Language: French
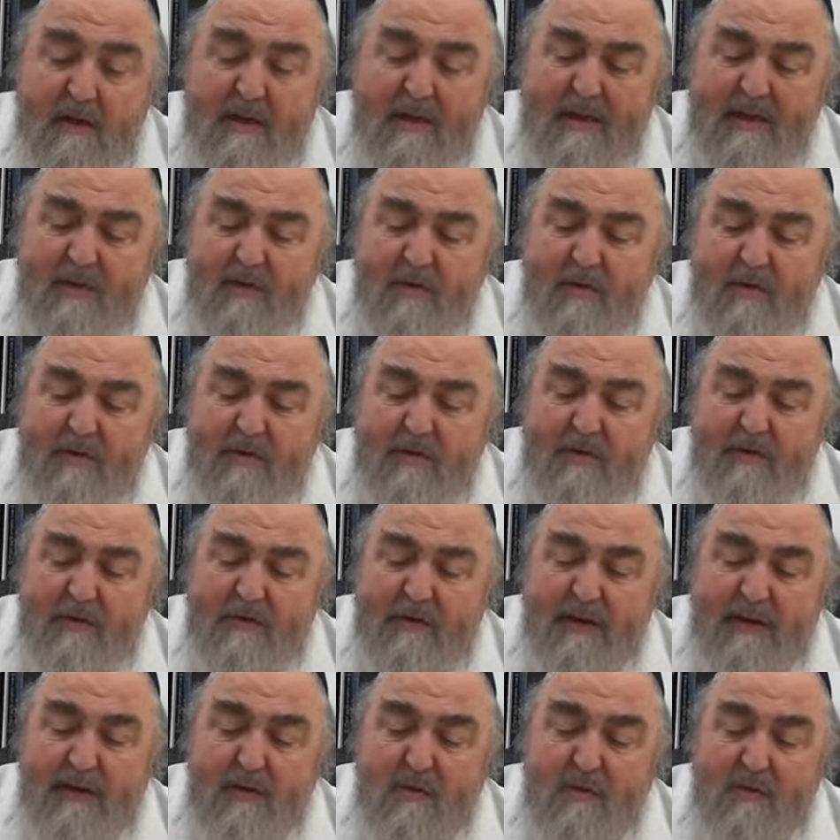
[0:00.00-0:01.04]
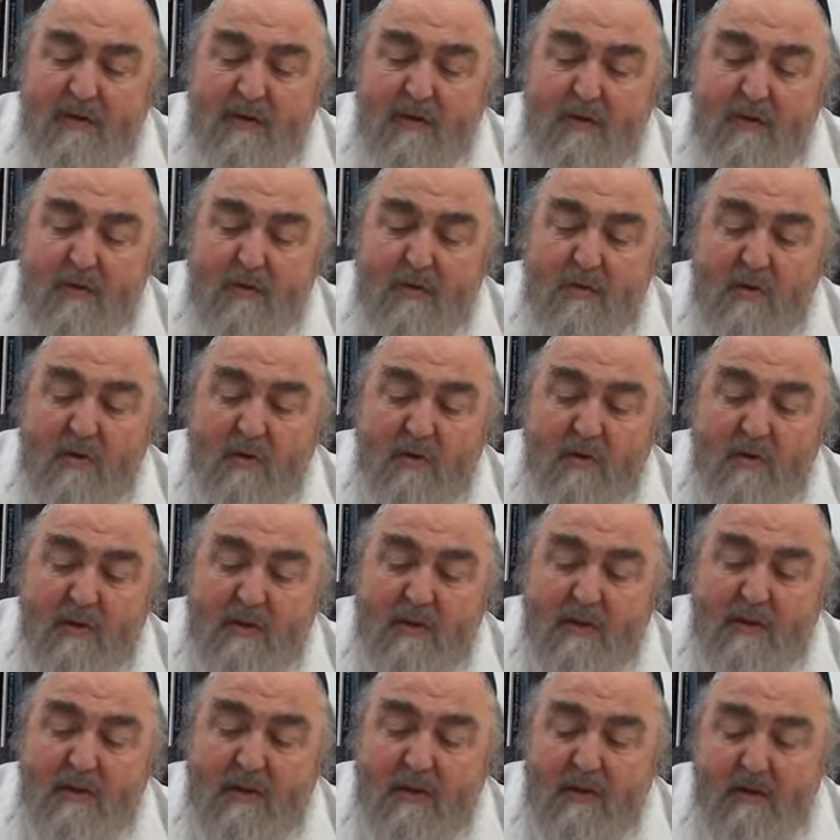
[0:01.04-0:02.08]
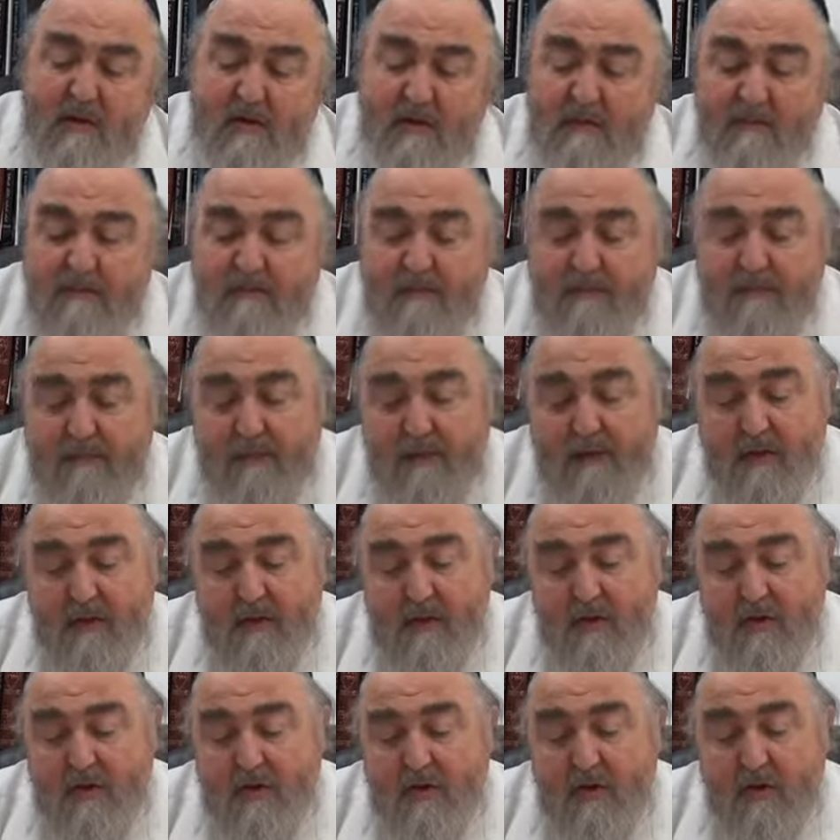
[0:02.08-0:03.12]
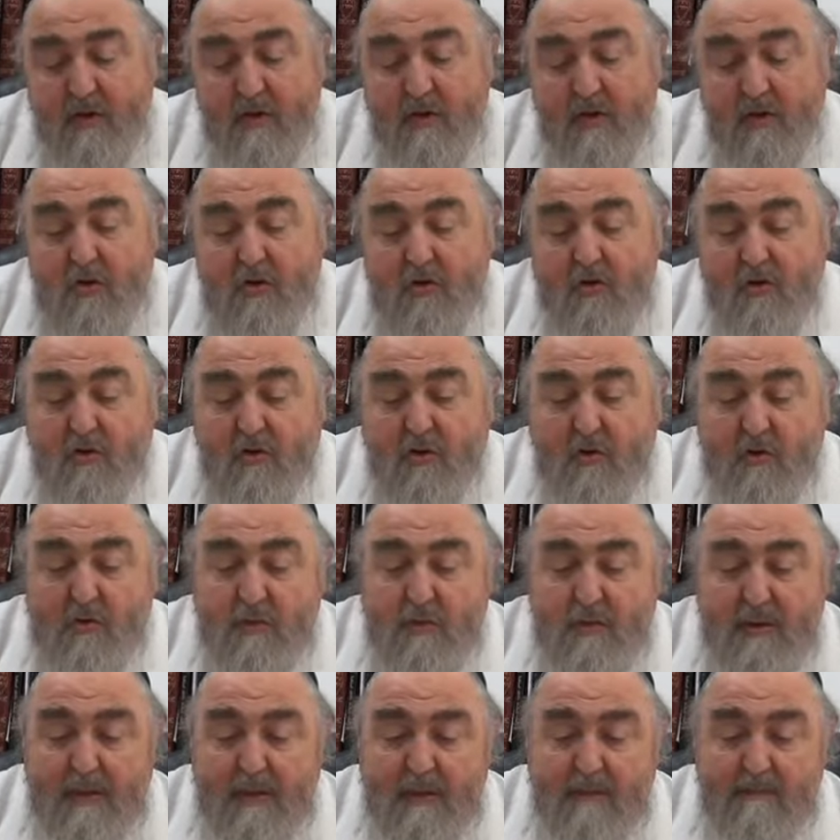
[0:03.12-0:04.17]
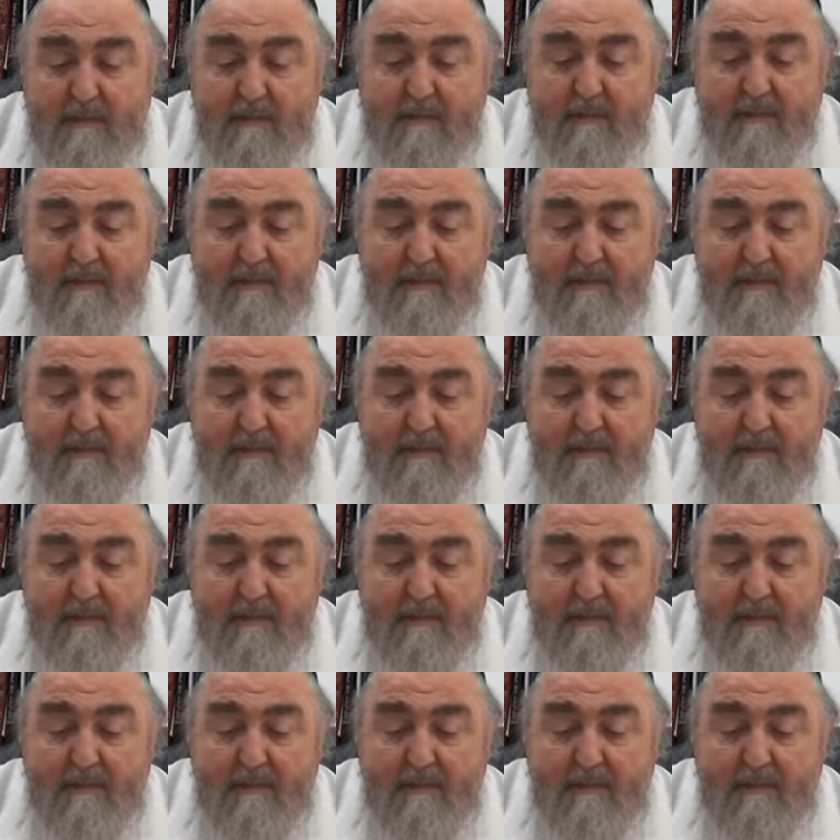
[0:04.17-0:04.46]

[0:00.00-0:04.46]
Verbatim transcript: Qu'est-ce que vient nous dire Dieu en nous disant Je suis